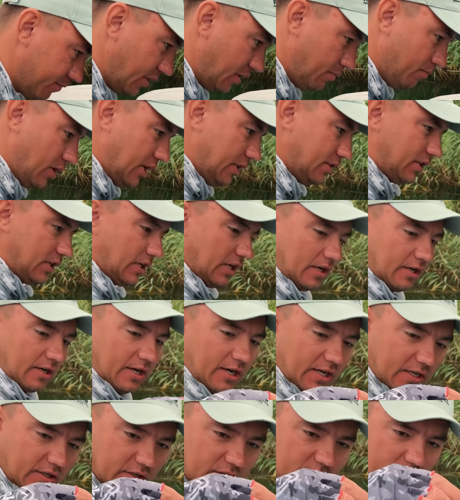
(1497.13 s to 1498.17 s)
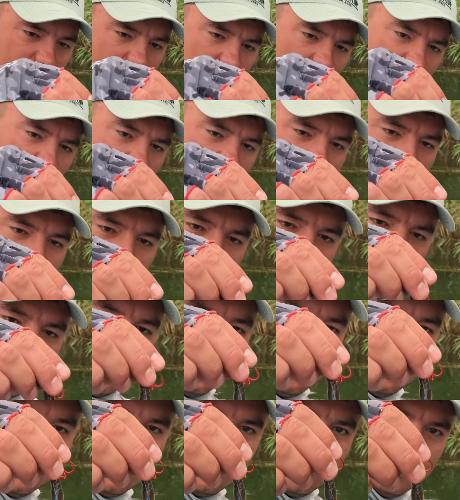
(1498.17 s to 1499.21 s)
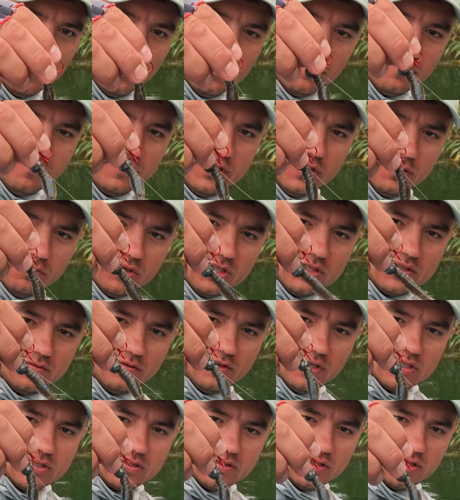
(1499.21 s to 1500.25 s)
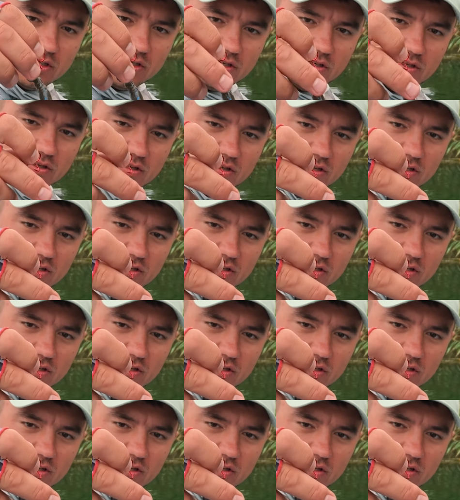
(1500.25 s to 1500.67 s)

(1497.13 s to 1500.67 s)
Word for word: Приманка рак, всем известный. Это SL